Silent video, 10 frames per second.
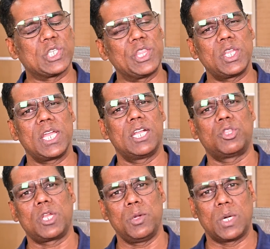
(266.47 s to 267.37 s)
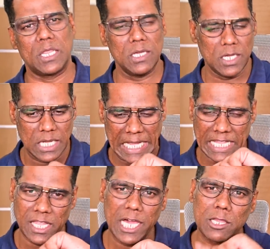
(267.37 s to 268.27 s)
சந்திரயான் த்ரீ வந்து
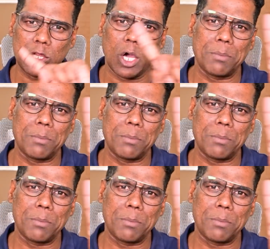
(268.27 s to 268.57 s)
இந்த எர்த்